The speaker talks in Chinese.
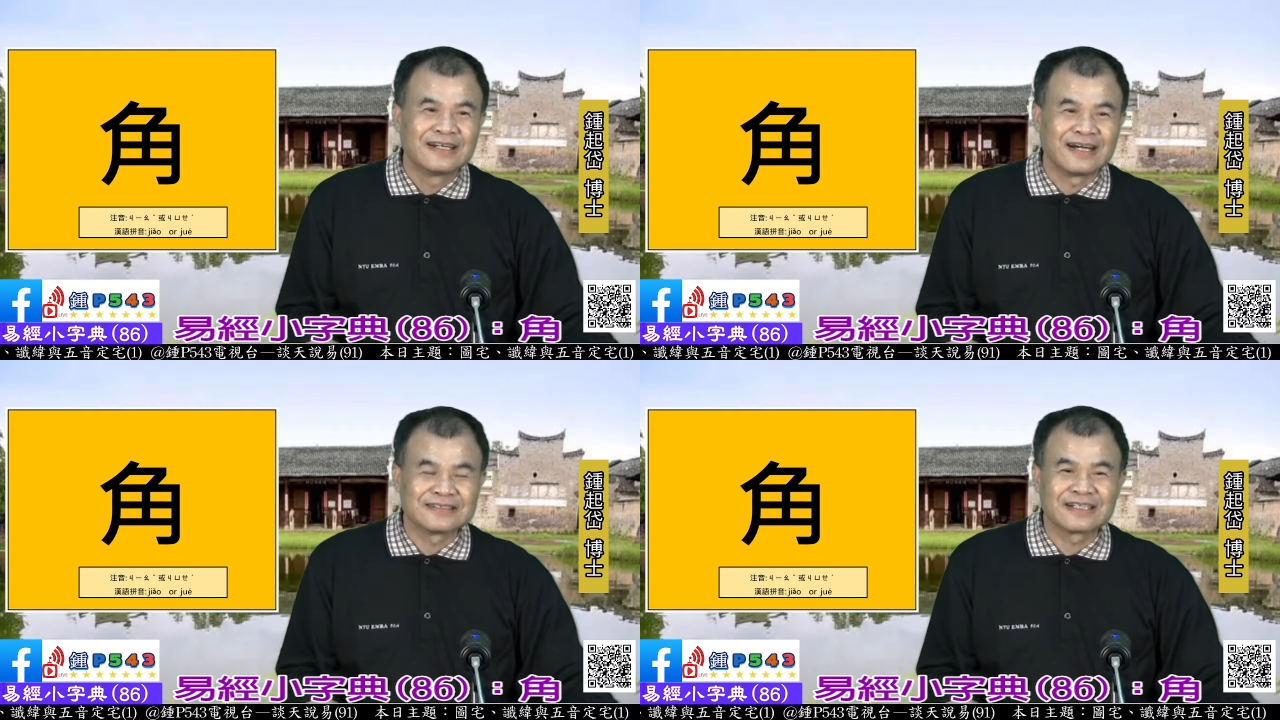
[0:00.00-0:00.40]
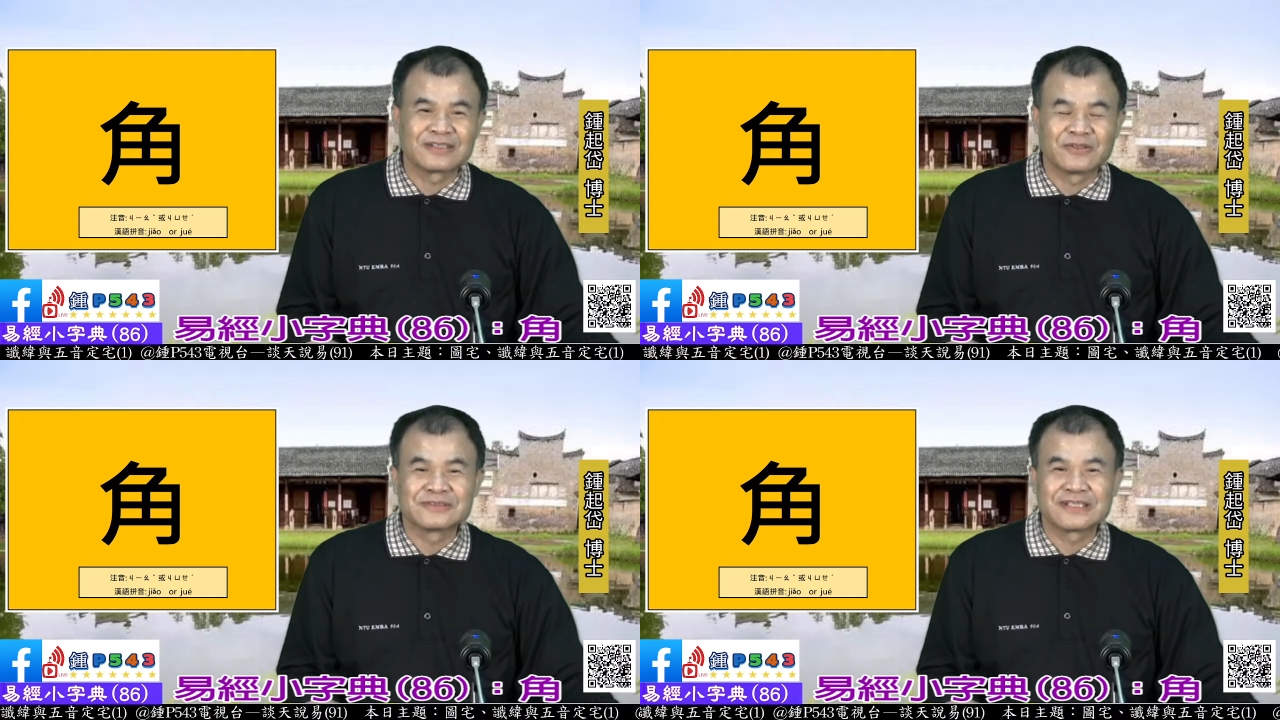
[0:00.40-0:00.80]
啊，这个
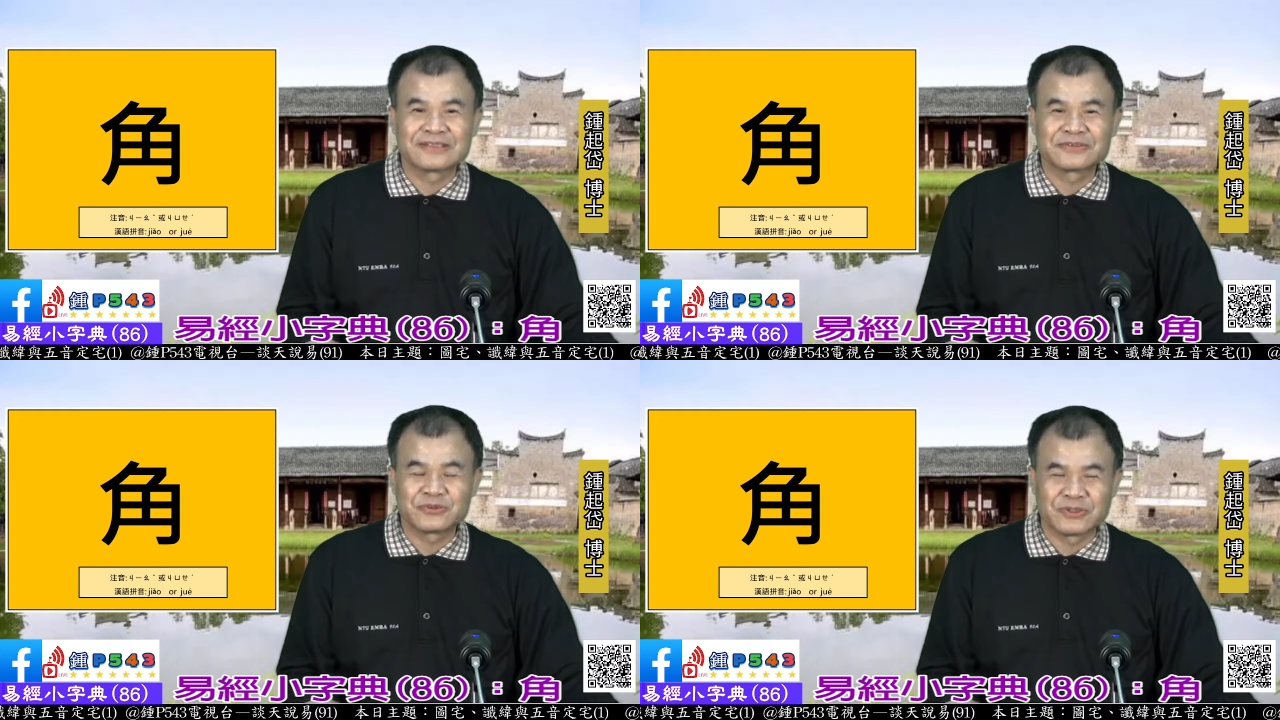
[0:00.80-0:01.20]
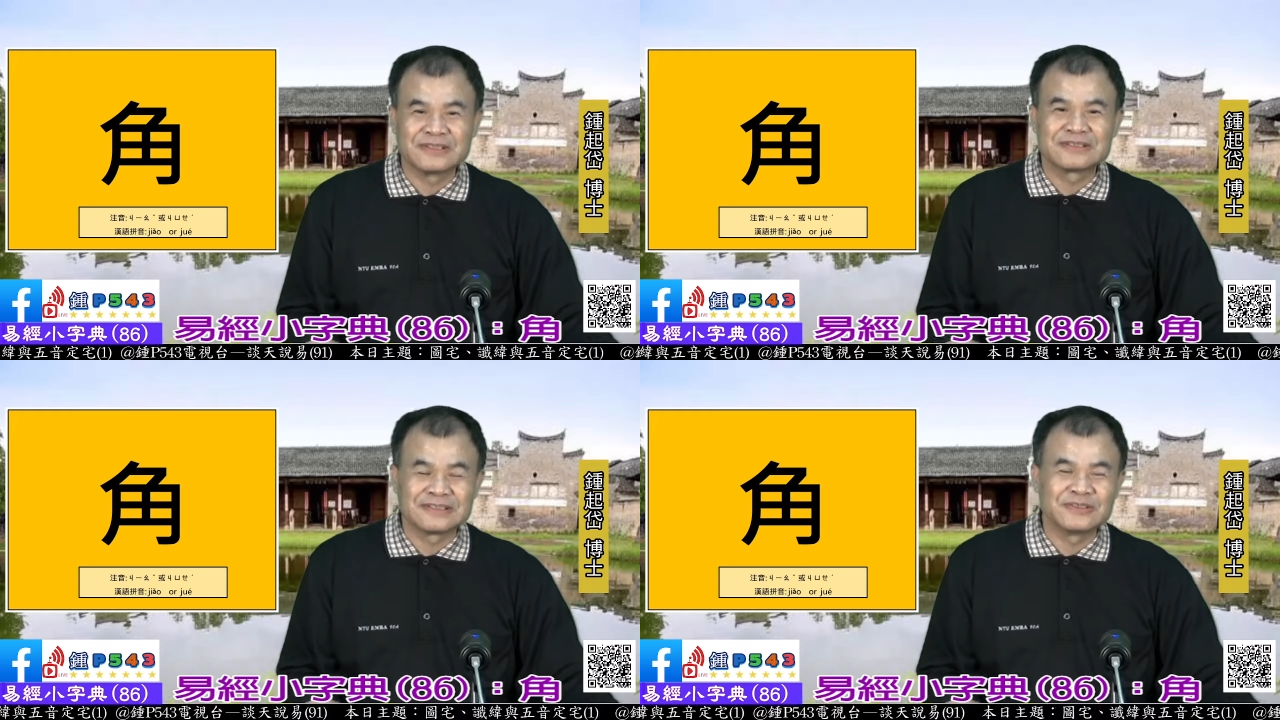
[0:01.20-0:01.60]
宫商角
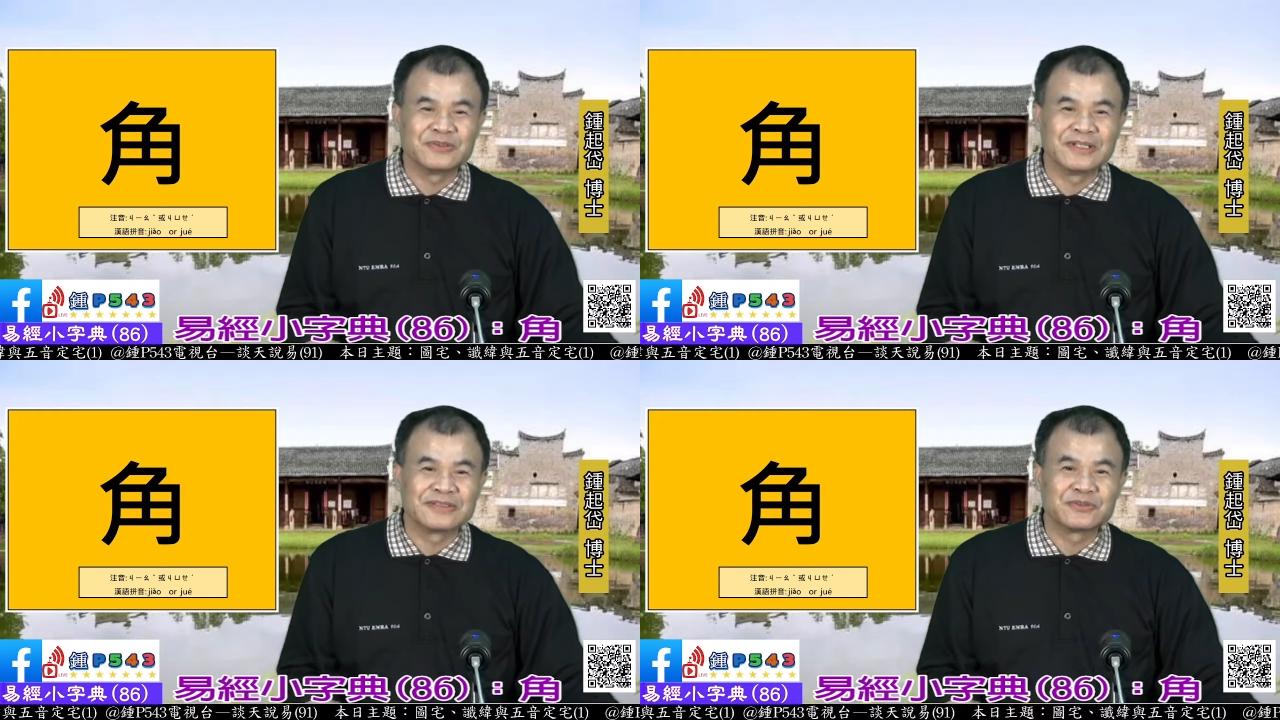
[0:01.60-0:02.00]
徵羽呢，